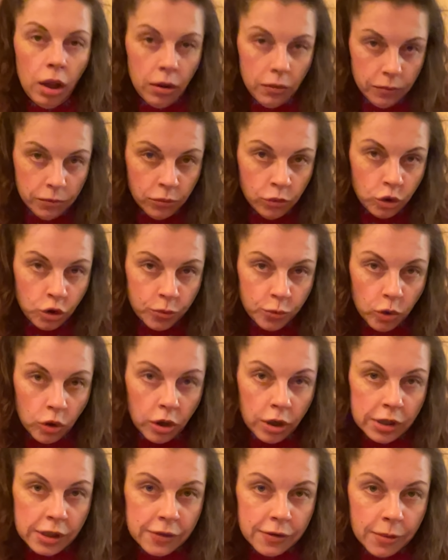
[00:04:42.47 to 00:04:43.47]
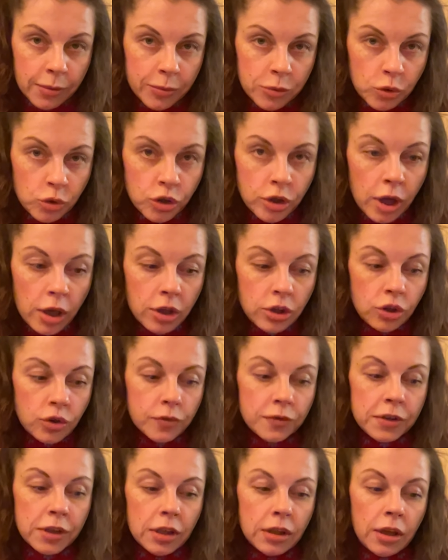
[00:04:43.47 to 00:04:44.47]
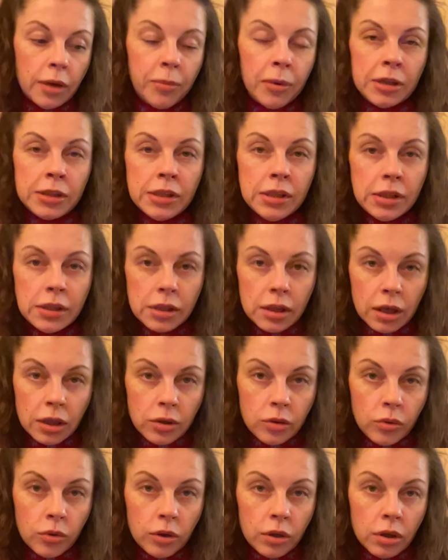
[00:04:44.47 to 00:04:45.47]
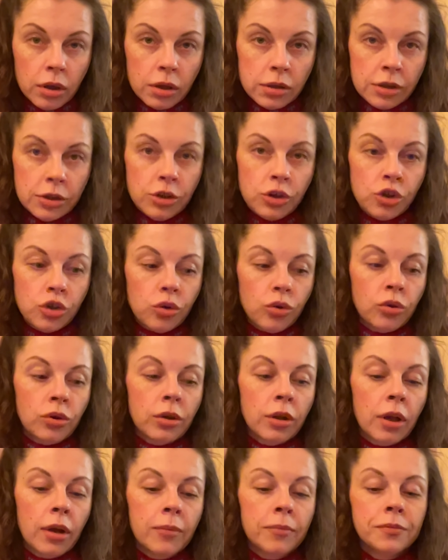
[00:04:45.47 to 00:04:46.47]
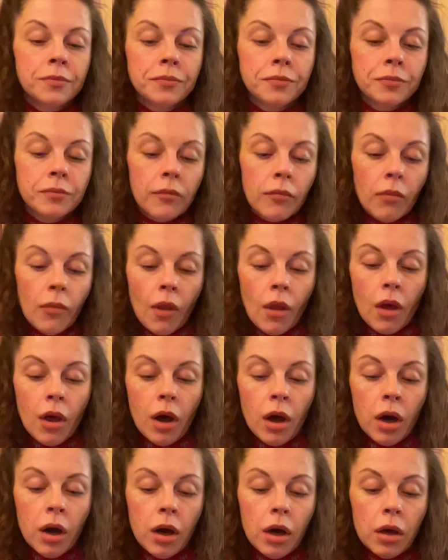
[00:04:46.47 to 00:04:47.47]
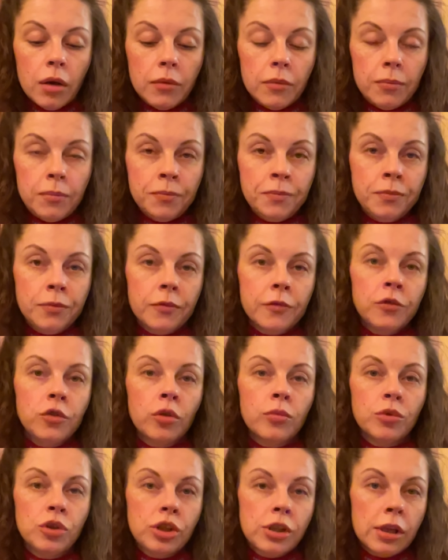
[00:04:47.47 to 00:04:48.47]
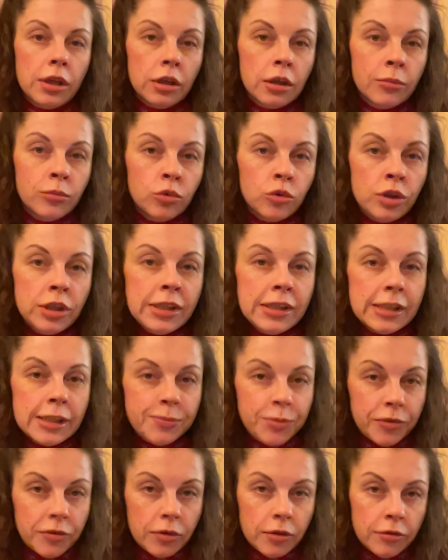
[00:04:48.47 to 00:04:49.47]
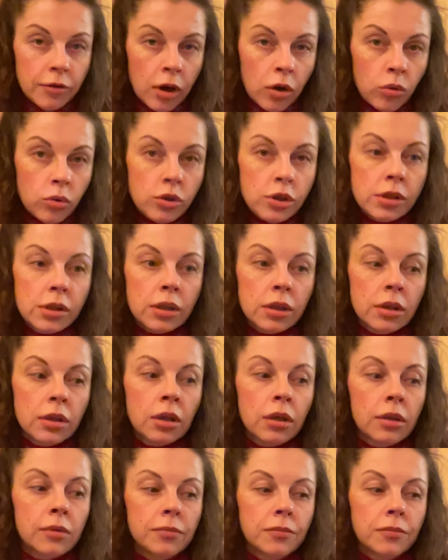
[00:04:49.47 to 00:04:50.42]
мы уже много раз с вами обсуждали, что вся эта оппозиция, которая разрешенная, а, в том числе и коммунисты, справедливоросы, это,